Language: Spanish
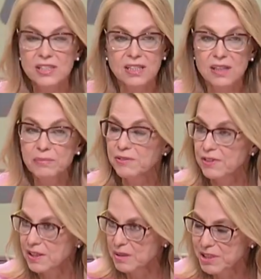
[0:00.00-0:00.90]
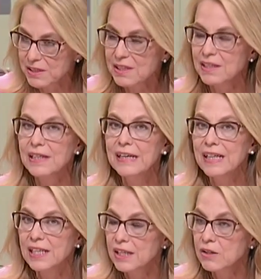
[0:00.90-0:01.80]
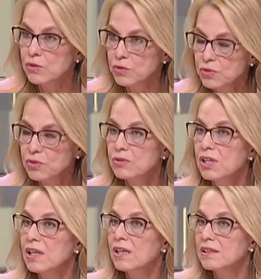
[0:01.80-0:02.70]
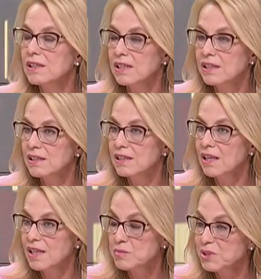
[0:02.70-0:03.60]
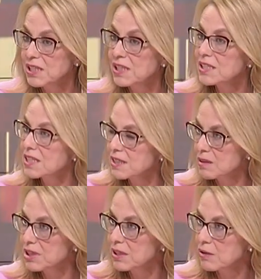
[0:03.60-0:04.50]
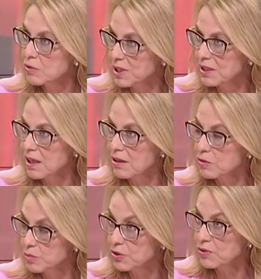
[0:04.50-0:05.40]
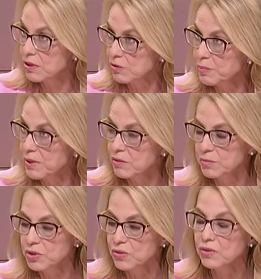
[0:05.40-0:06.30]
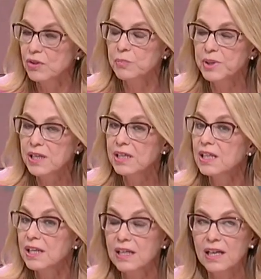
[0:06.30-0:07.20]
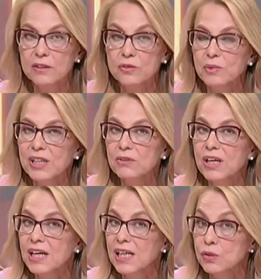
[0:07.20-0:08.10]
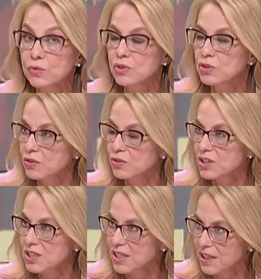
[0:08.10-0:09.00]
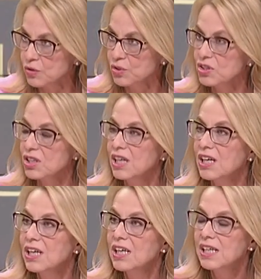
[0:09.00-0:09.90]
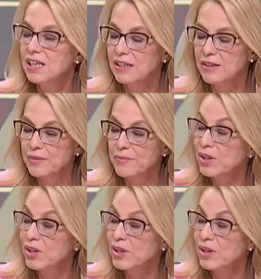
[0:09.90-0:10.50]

estarán perfectamente en el conjunto de, las medidas que también recomienda la Comunión Europea, y que han tomado ya algunos otros estados eh,